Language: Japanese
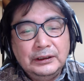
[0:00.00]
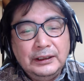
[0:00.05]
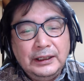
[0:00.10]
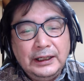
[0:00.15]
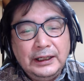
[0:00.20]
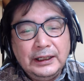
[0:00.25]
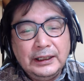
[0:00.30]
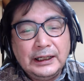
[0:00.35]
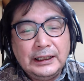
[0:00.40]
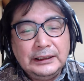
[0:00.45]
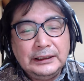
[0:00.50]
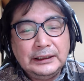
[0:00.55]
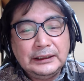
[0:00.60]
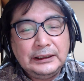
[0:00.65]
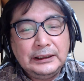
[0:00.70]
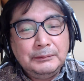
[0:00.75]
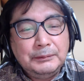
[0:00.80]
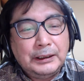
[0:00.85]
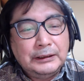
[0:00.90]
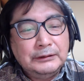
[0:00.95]
例外
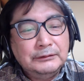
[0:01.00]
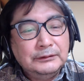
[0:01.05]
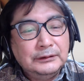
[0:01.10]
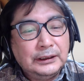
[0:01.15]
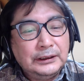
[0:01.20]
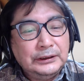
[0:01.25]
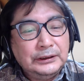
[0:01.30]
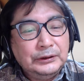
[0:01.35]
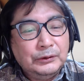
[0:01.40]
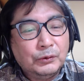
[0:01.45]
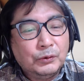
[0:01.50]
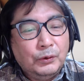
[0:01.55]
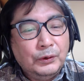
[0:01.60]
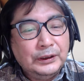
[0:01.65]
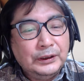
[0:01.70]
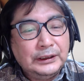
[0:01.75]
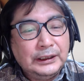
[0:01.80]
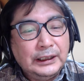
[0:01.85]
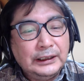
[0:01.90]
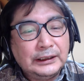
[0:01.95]
的にバウンダリーを
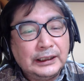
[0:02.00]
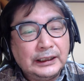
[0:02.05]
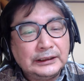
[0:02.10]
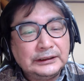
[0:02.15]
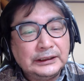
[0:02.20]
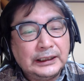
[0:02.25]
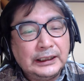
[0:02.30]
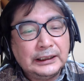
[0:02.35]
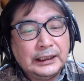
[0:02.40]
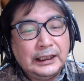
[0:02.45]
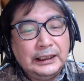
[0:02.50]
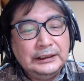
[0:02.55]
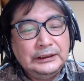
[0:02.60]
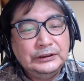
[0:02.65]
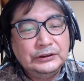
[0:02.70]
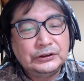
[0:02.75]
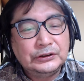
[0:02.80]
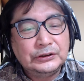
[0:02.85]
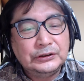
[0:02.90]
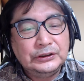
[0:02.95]
超えて他者が介
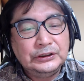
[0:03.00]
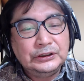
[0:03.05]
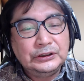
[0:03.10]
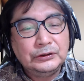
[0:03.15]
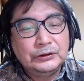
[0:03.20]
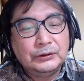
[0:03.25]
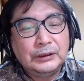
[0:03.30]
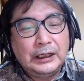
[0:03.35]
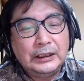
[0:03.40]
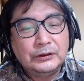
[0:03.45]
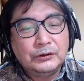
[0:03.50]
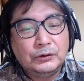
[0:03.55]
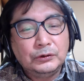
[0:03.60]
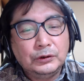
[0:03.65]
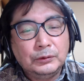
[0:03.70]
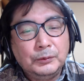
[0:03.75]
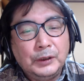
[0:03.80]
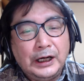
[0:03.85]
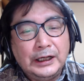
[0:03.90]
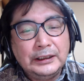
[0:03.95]
入する必要があるこ
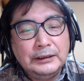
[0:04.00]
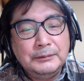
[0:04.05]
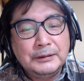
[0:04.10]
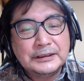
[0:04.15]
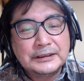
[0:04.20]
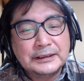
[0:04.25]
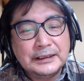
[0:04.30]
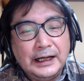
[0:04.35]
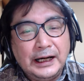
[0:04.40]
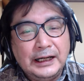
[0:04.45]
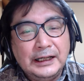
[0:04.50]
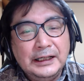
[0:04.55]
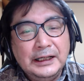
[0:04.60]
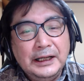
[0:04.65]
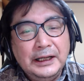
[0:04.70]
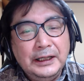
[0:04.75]
ともありますが、